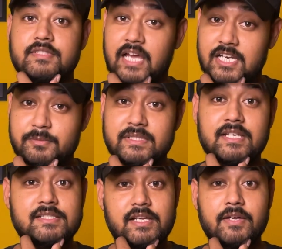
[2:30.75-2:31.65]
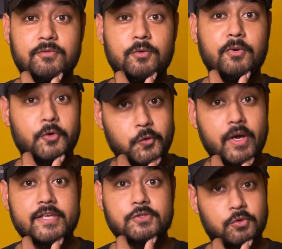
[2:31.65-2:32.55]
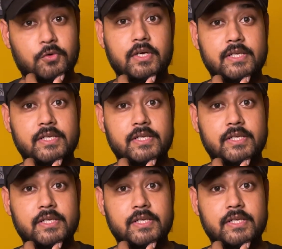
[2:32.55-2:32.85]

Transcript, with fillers: चालीस पचास हजार के फोन में ओ तो होगा